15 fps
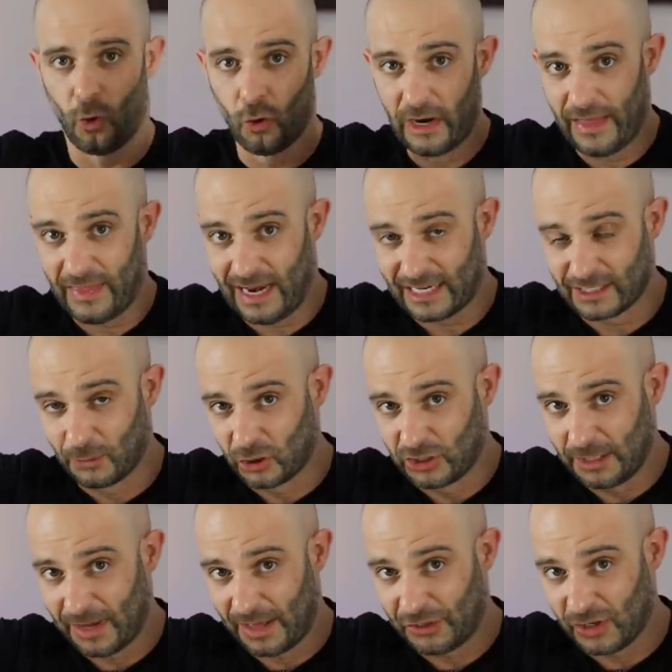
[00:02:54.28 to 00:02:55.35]
Una de las
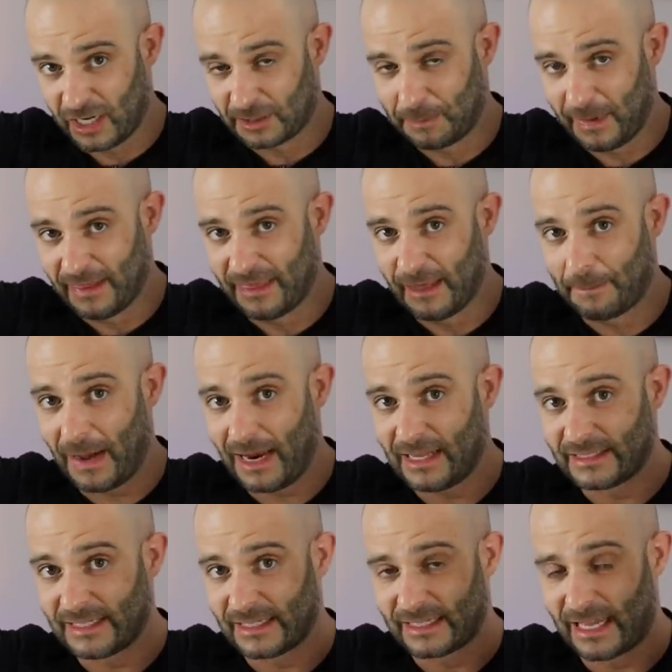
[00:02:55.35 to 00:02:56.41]
motivaciones
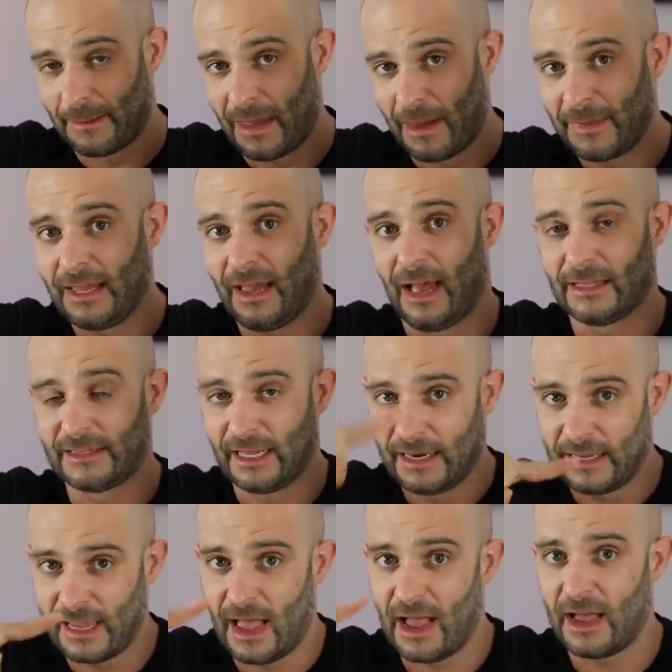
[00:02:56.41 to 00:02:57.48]
principales es que mi amiga
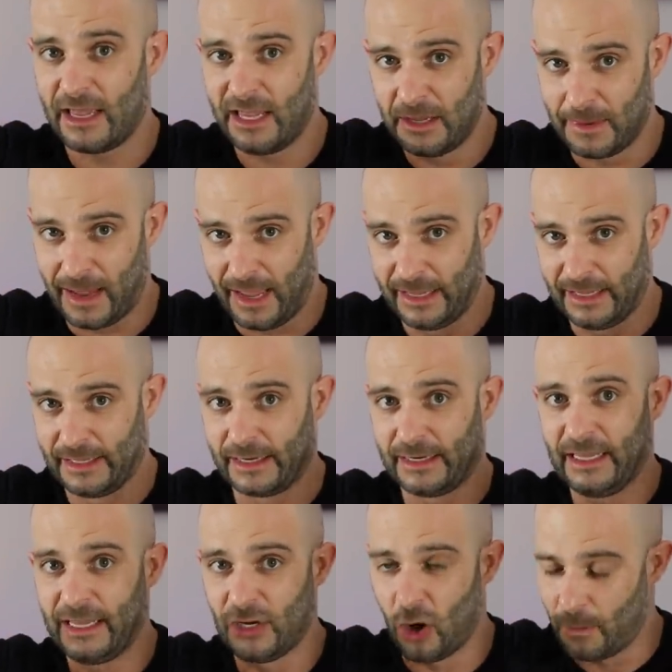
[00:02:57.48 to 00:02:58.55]
Atenea iba a
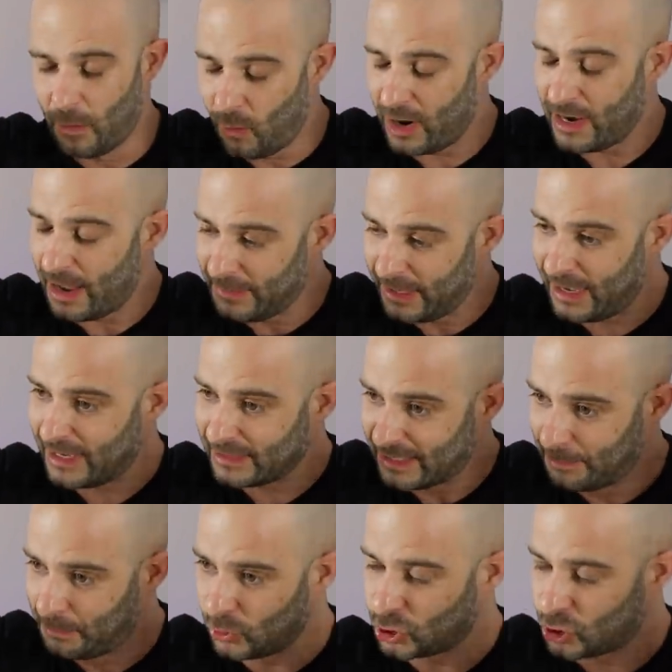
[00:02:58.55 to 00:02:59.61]
ir y como buena amiga
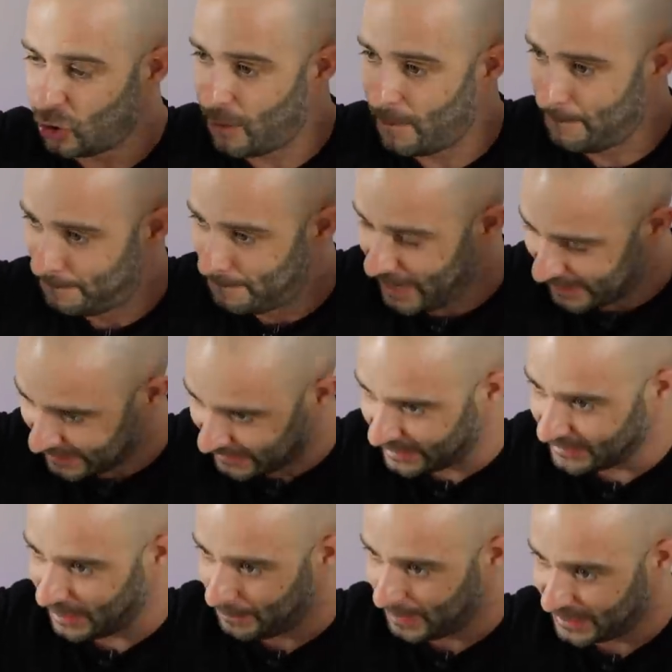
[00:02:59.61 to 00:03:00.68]
se puso
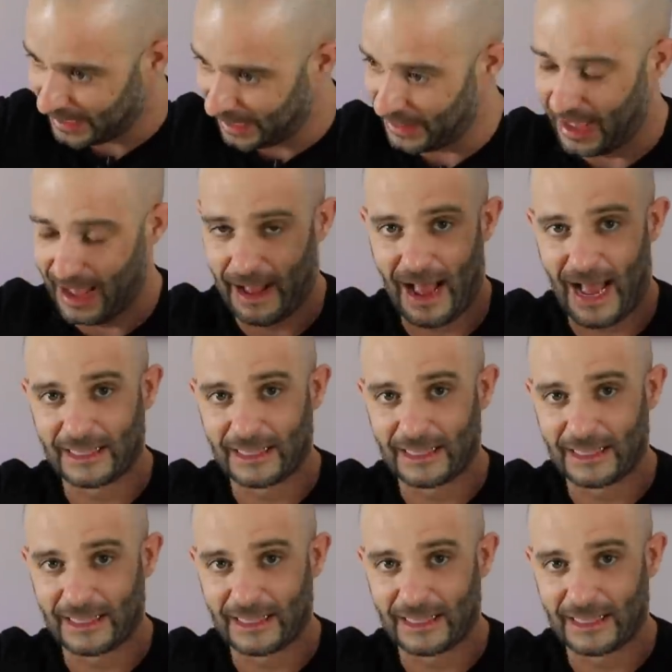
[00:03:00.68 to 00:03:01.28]
bastante pesada.